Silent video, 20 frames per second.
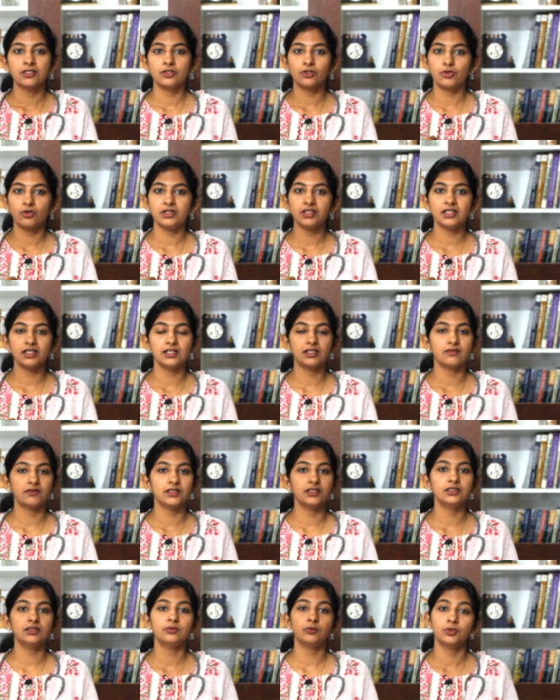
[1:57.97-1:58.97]
குழந்தைங்களுக்கு வந்து
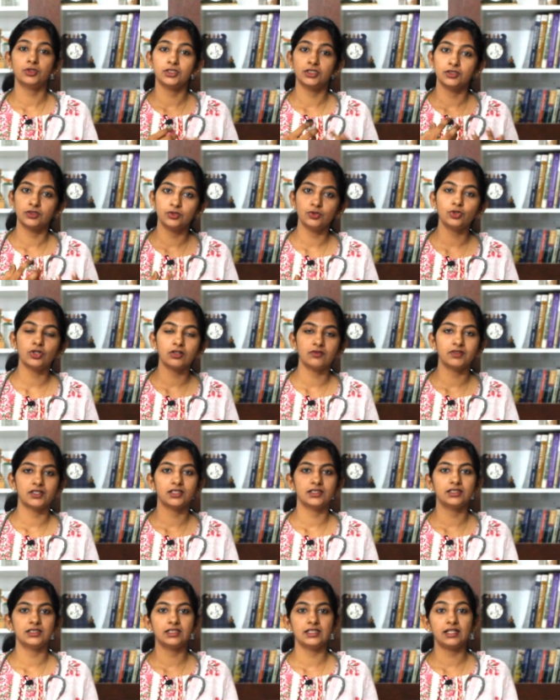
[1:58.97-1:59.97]
ஒரு தூக்கம் வருது
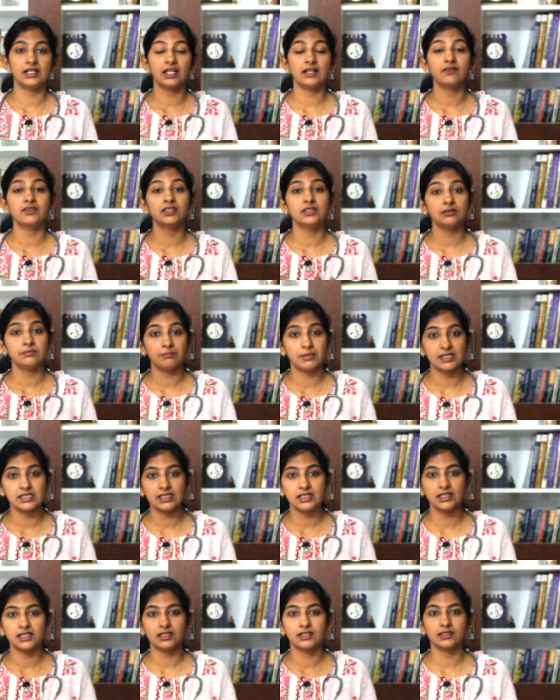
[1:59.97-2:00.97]
இல்லைனா வந்து பசி
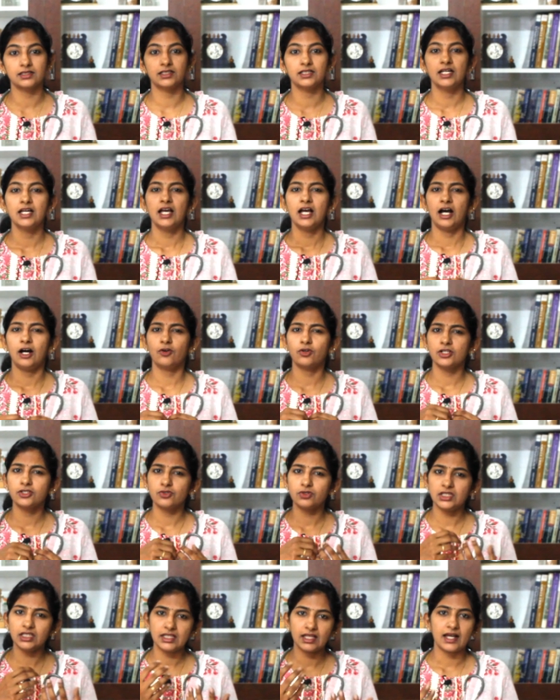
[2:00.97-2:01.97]
எடுக்குது அவங்கள சுற்றி
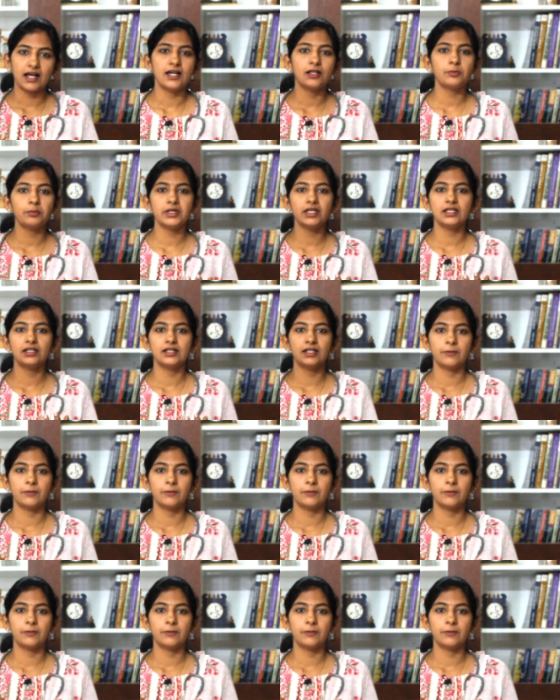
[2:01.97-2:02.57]
யாருமே இல்லை